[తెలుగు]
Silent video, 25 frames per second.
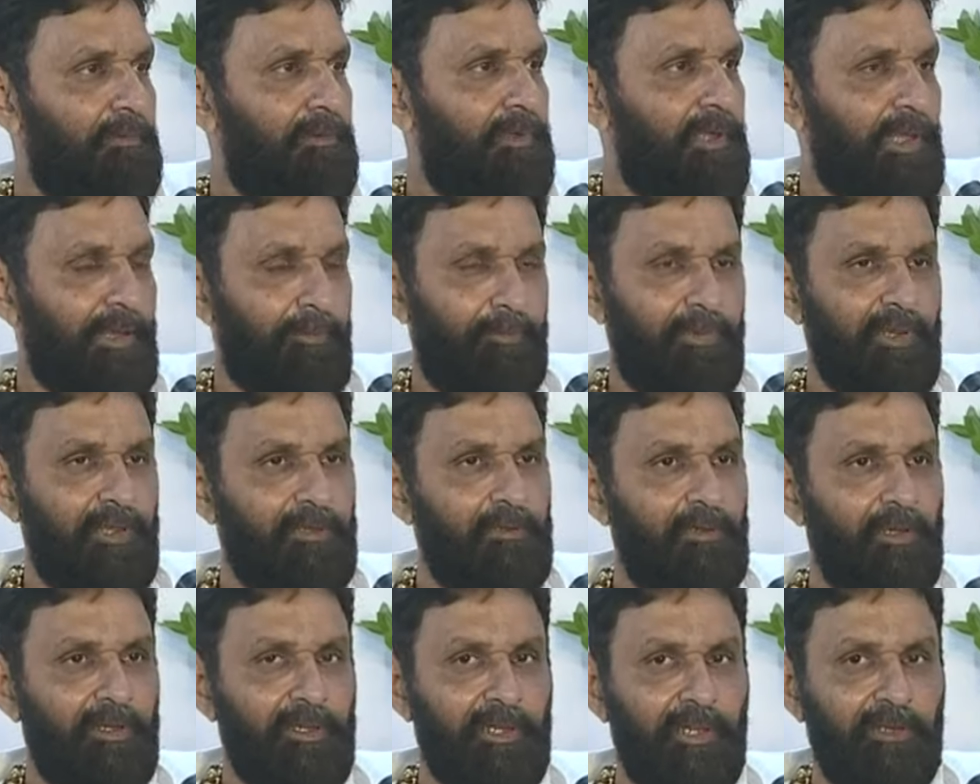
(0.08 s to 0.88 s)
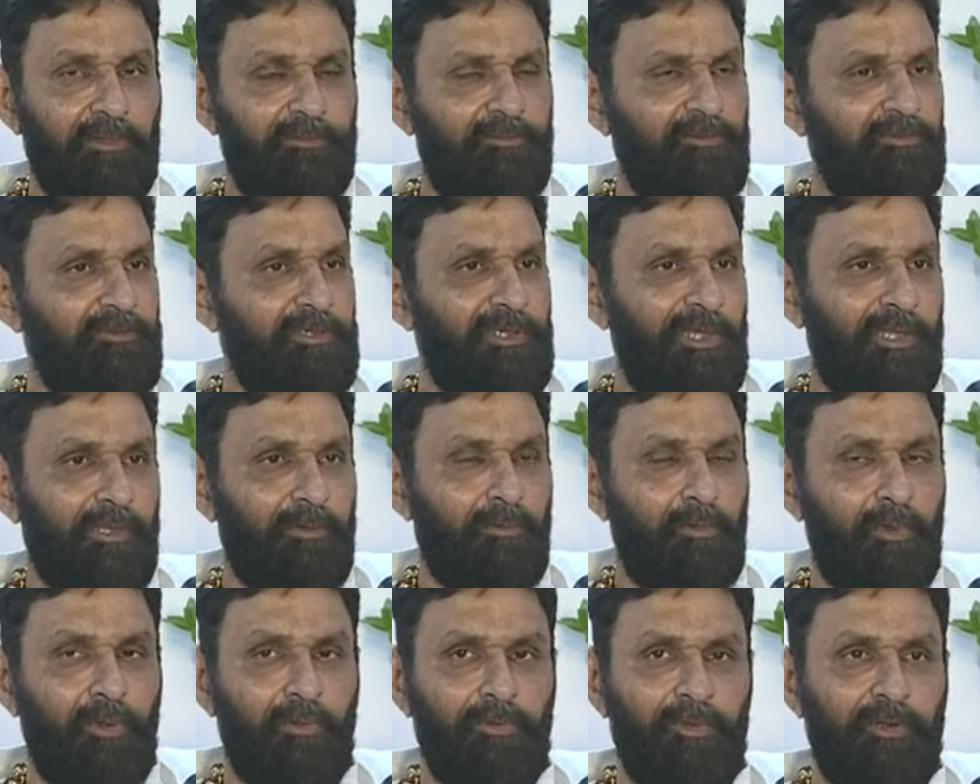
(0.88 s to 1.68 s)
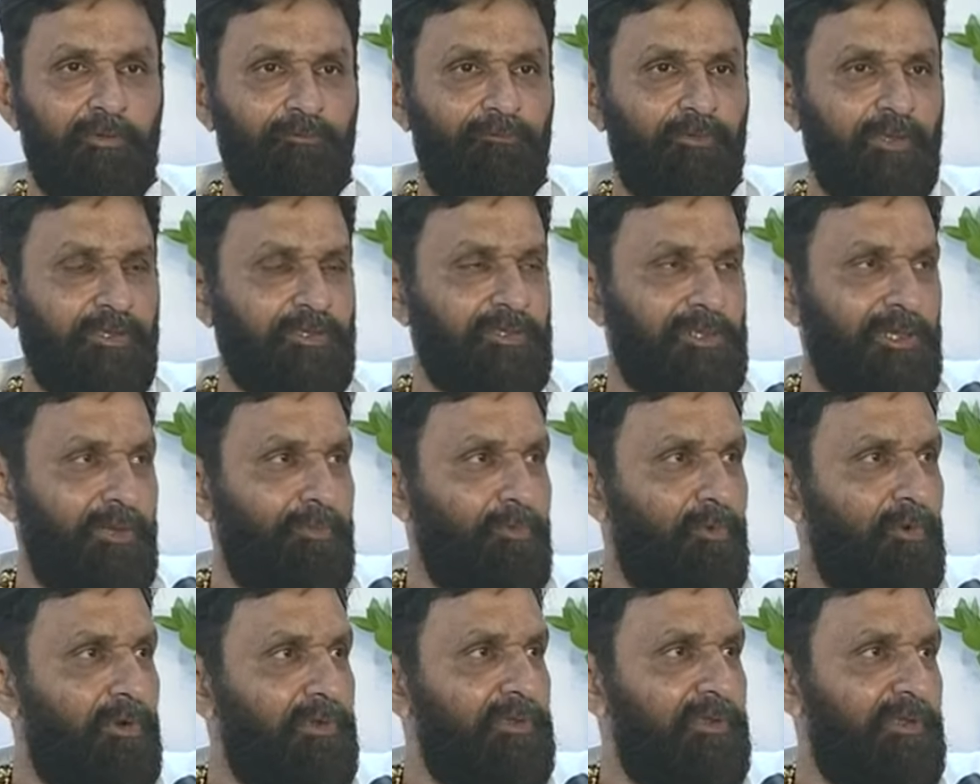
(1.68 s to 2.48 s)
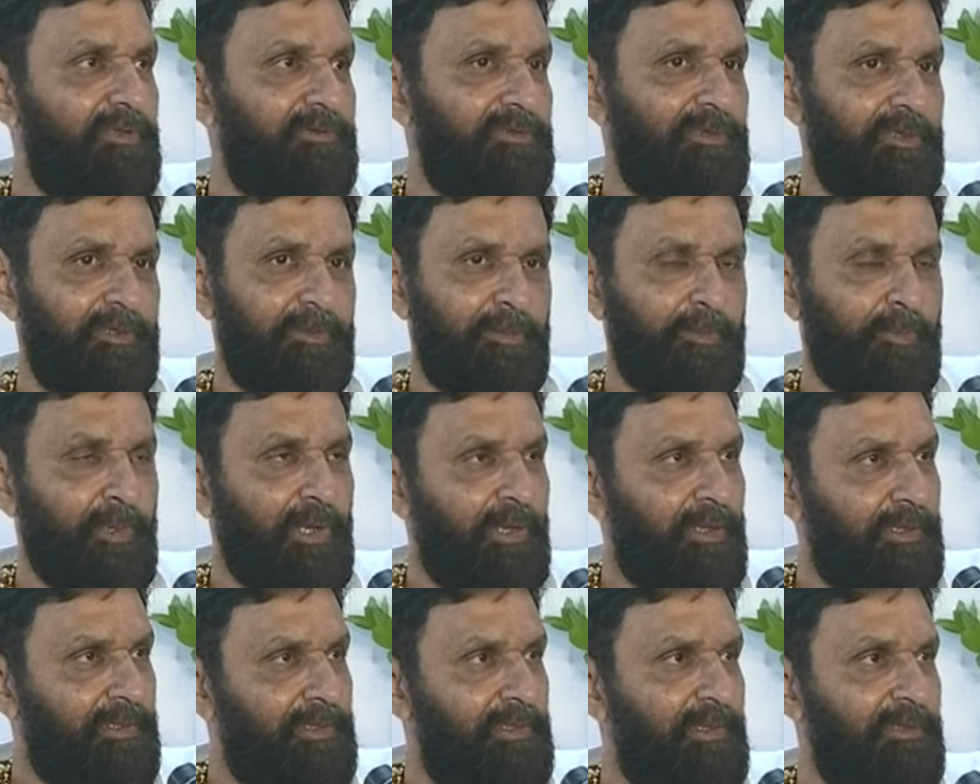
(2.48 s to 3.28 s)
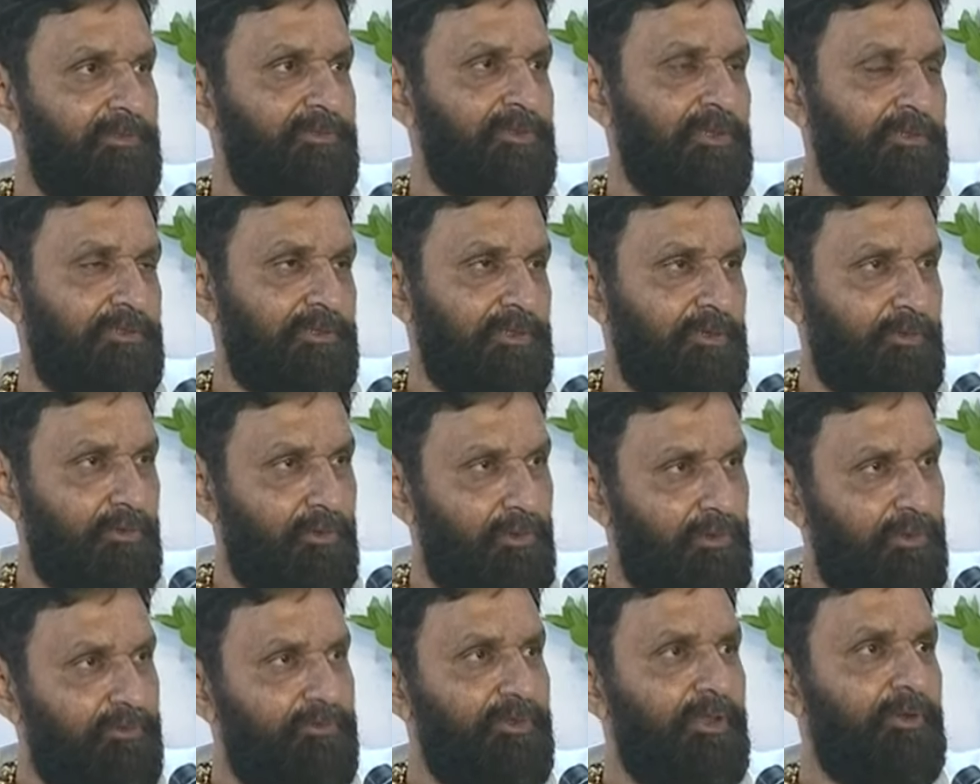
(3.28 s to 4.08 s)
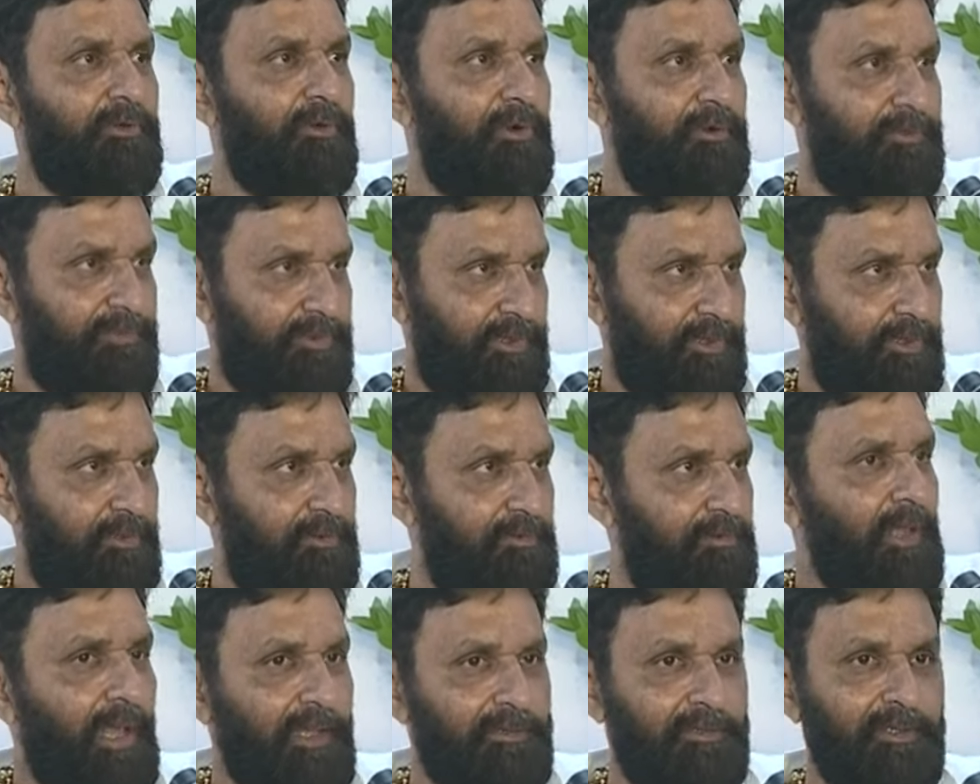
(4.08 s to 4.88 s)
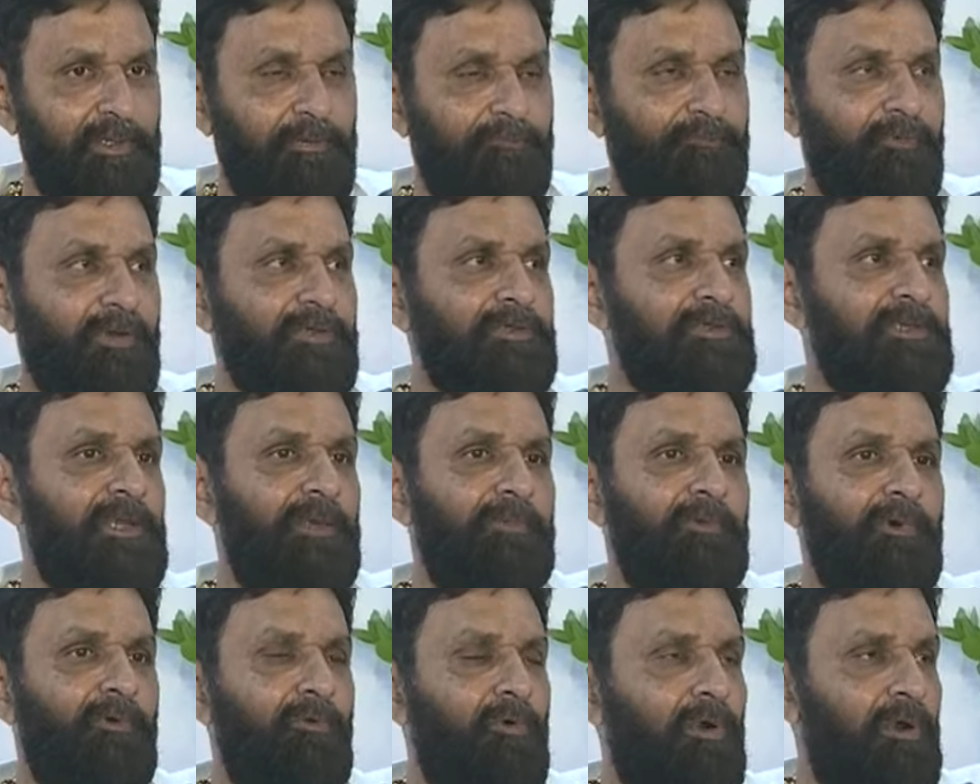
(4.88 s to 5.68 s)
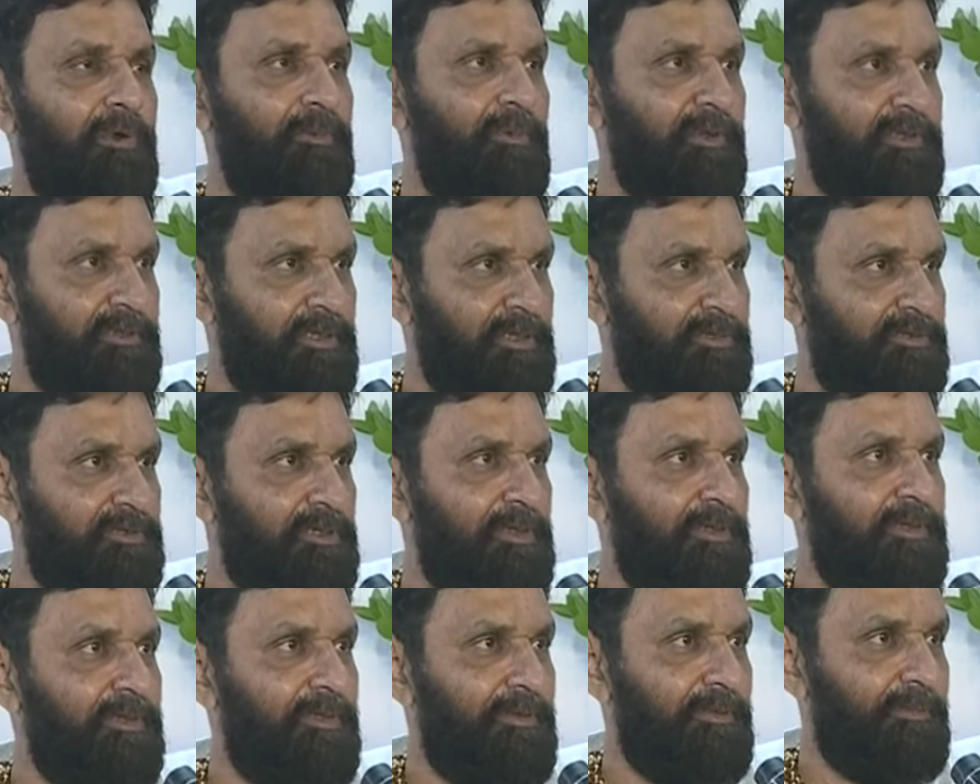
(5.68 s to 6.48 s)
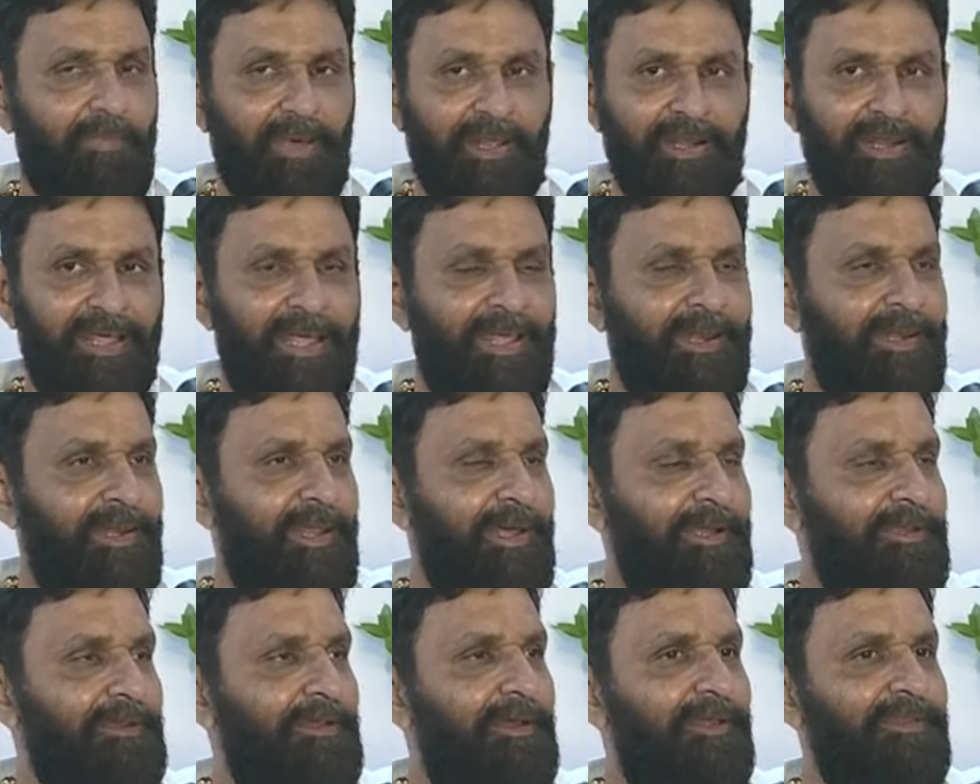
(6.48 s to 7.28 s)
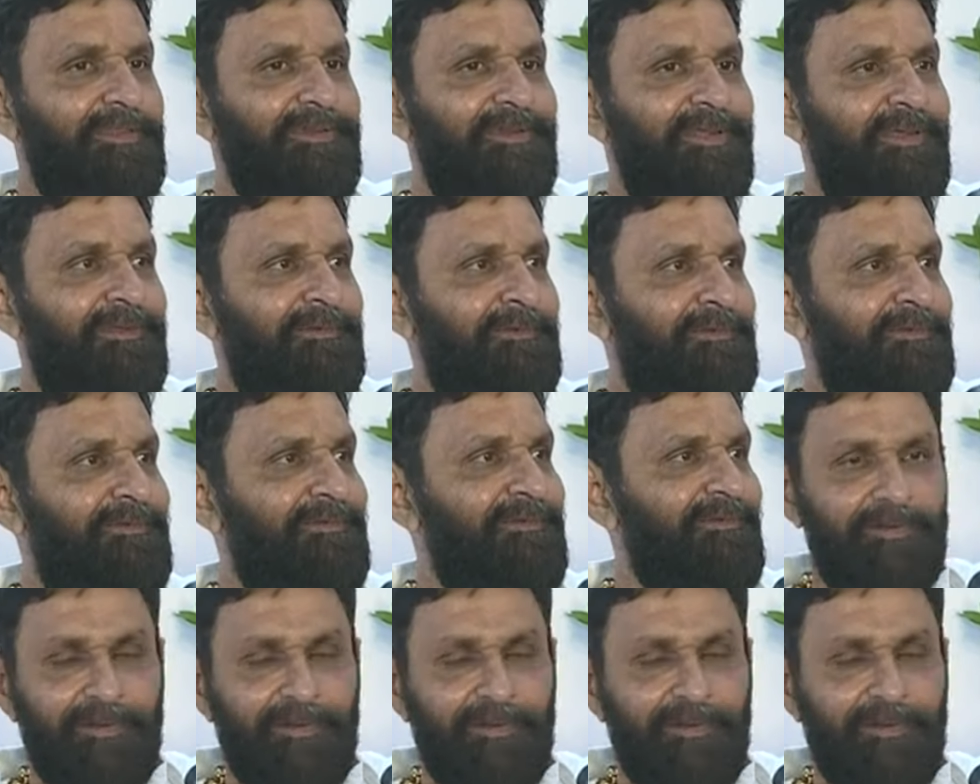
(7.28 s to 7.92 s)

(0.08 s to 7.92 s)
డెబ్బై ఎనిమిదిలో కనీసం చంద్రబాబు నాయుడు ఫస్ట్ టైం పోటీ చేసినప్పుడన్నా గెలిచి వచ్చాడు రెండోసారి ఓడిపోయాడు అసలు ఇటు ఫస్ట్ టైమే ఓడిపోయి వచ్చాడు ఇటు మా నాన్నలాగా కాదు నేను